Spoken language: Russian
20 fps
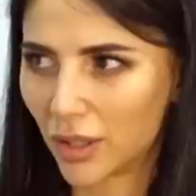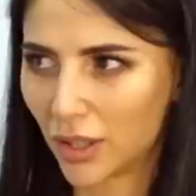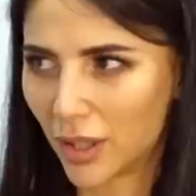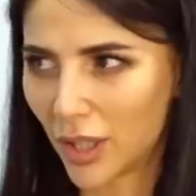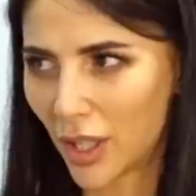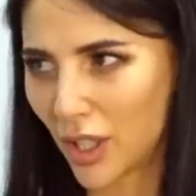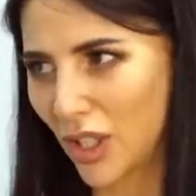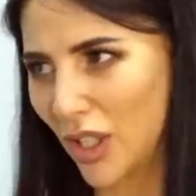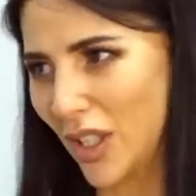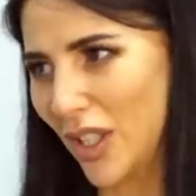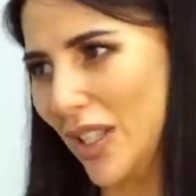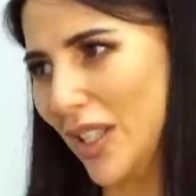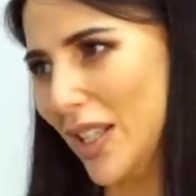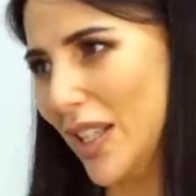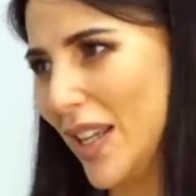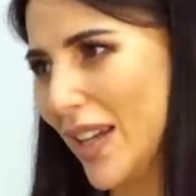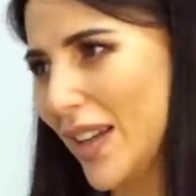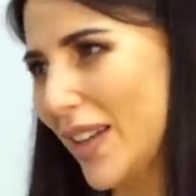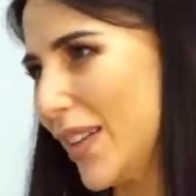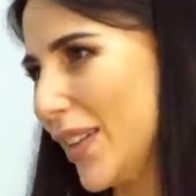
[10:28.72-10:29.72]
да Даша
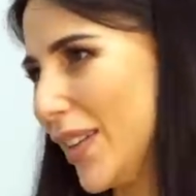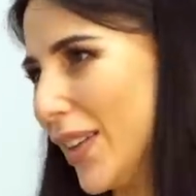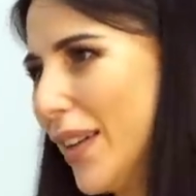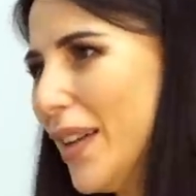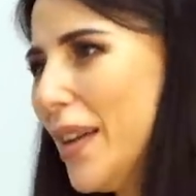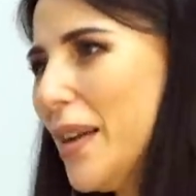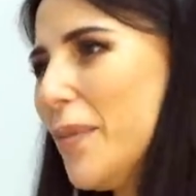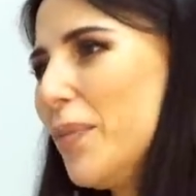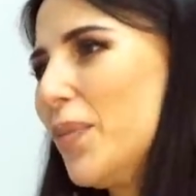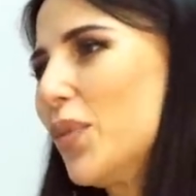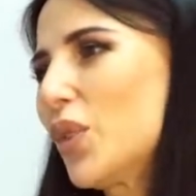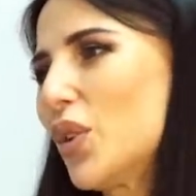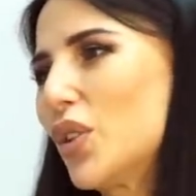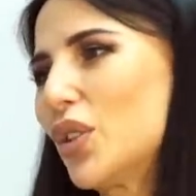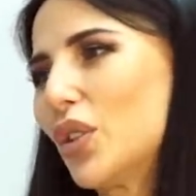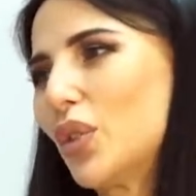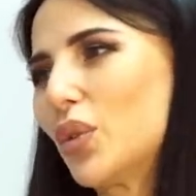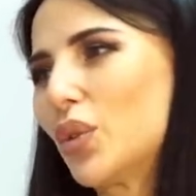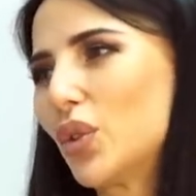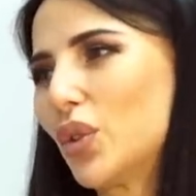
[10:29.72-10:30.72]
сделала, ну, то
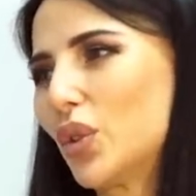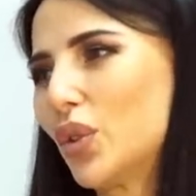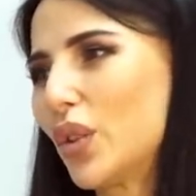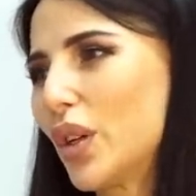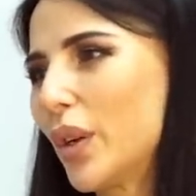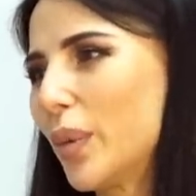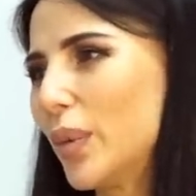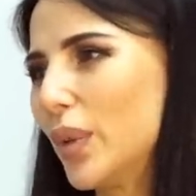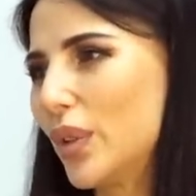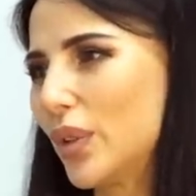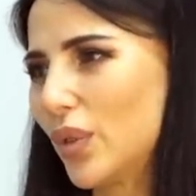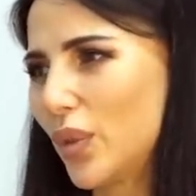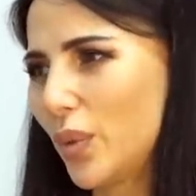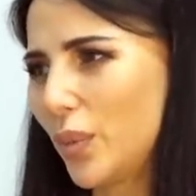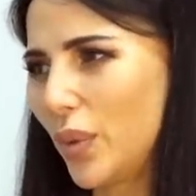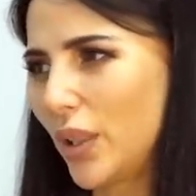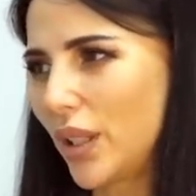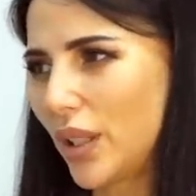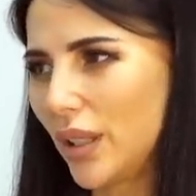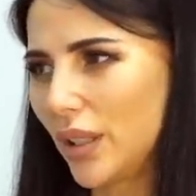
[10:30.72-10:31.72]
есть это уже, ну, как бы это все
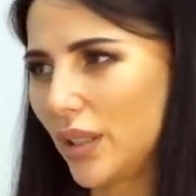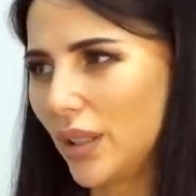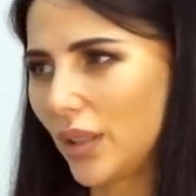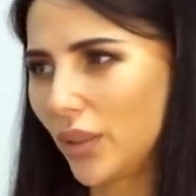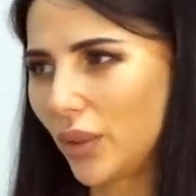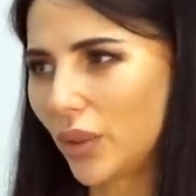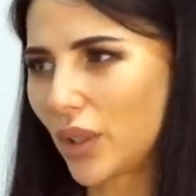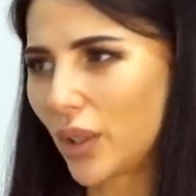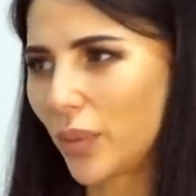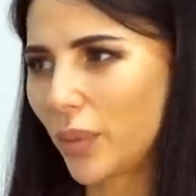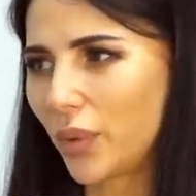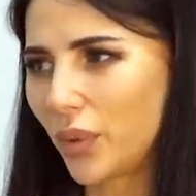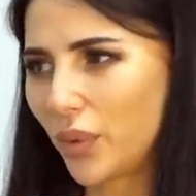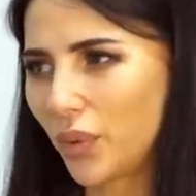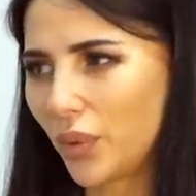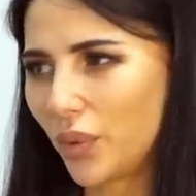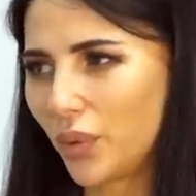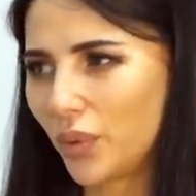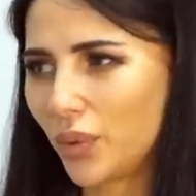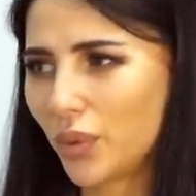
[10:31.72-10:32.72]
переходило, ну, как
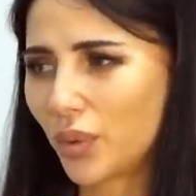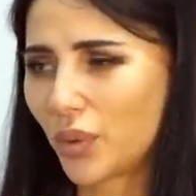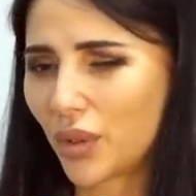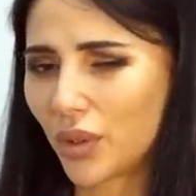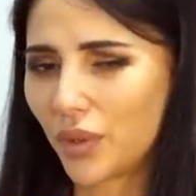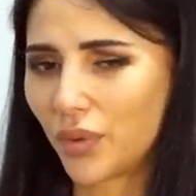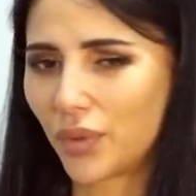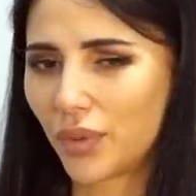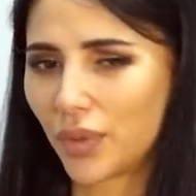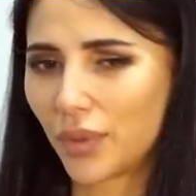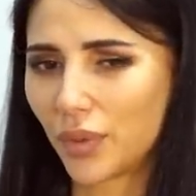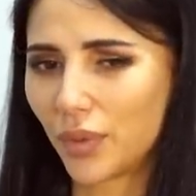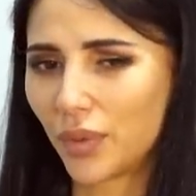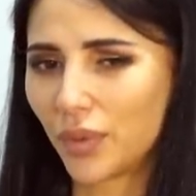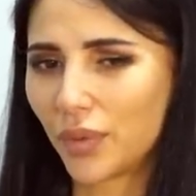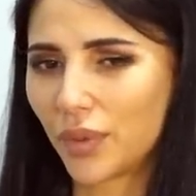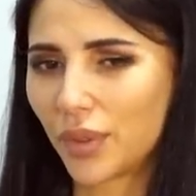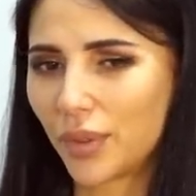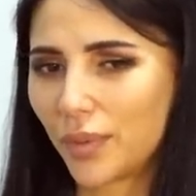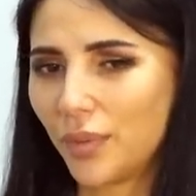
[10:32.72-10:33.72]
бы, ну, уже,
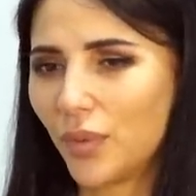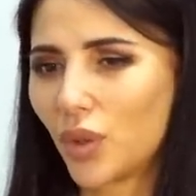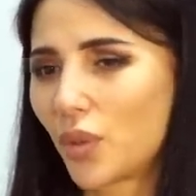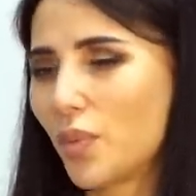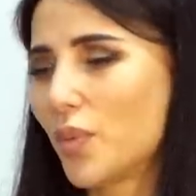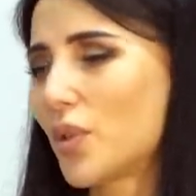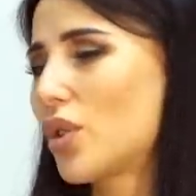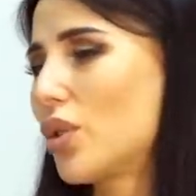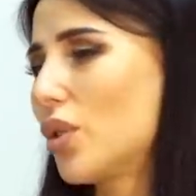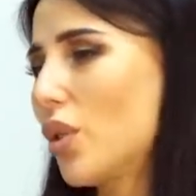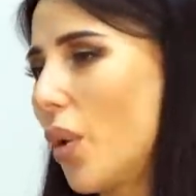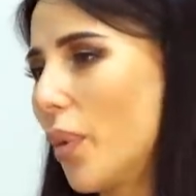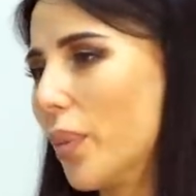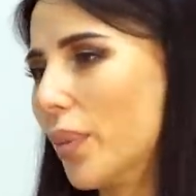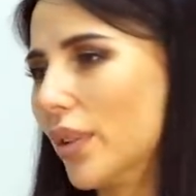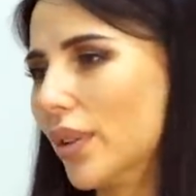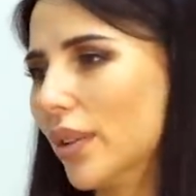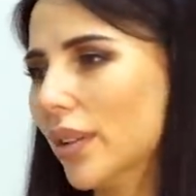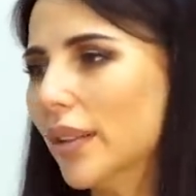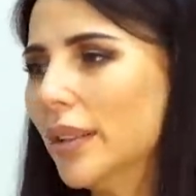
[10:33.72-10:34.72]
ну, смешно
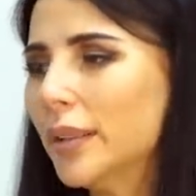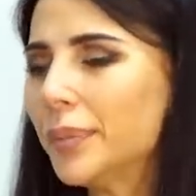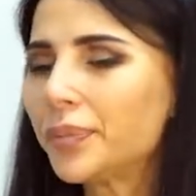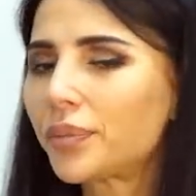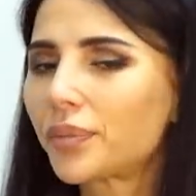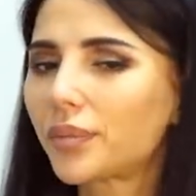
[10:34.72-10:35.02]
было.